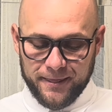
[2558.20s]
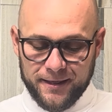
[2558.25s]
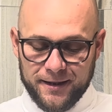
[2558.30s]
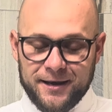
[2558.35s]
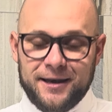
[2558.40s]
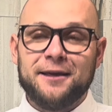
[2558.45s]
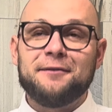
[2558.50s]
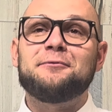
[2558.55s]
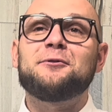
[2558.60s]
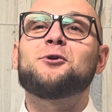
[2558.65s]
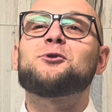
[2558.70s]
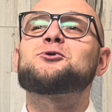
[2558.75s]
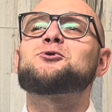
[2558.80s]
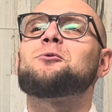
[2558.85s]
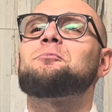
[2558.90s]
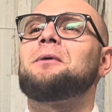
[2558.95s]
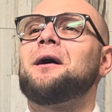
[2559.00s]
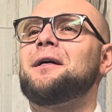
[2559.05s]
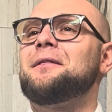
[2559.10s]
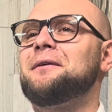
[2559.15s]
le vio
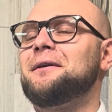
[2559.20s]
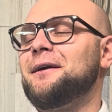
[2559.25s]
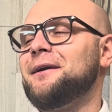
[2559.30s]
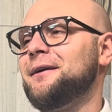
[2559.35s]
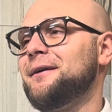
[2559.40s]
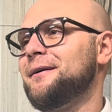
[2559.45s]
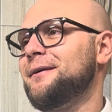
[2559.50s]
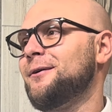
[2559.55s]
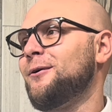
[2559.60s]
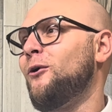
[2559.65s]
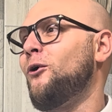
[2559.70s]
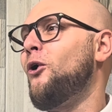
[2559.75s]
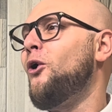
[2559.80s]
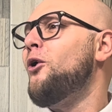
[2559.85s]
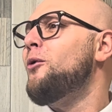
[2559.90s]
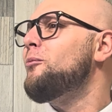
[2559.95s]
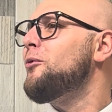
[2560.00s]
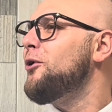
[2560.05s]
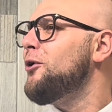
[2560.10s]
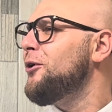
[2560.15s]
su padre.
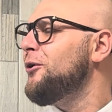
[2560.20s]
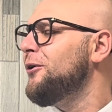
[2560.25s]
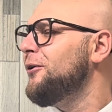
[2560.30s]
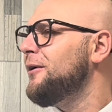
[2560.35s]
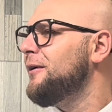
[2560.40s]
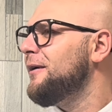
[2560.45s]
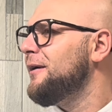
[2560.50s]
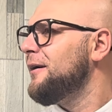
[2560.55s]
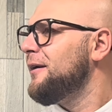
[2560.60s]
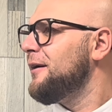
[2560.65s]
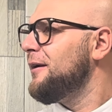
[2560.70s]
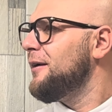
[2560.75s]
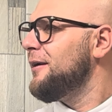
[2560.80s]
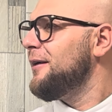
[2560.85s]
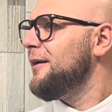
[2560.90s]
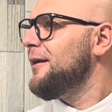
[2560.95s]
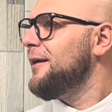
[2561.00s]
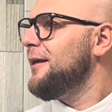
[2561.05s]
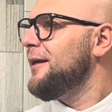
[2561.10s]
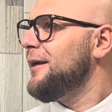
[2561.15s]
¿Cómo?
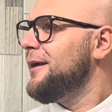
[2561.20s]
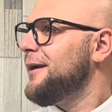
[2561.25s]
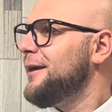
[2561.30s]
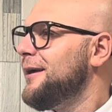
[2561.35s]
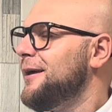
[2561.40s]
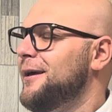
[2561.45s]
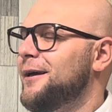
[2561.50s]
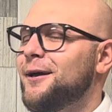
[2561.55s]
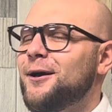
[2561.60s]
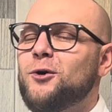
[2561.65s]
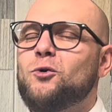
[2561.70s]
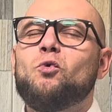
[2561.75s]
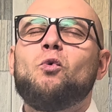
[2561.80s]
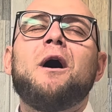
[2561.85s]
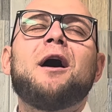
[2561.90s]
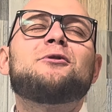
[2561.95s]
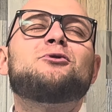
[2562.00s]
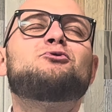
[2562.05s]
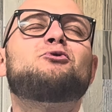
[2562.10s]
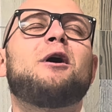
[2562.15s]

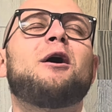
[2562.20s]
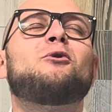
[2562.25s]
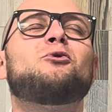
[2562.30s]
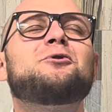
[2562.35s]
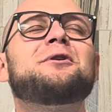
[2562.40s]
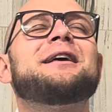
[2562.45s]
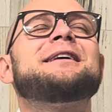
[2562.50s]
Cuando aún